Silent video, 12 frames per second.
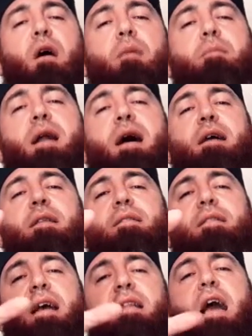قبل أن
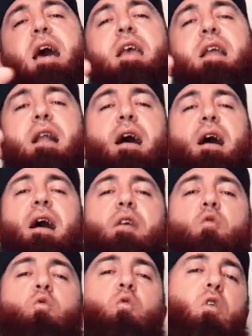تكتحل
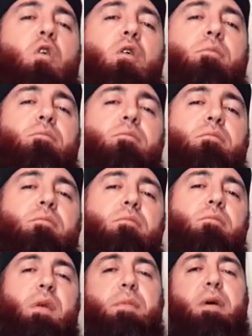أعينهم
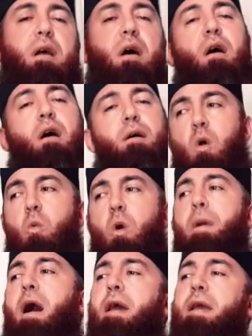بمرآه
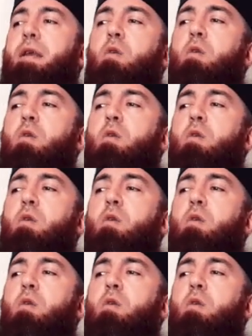وما إن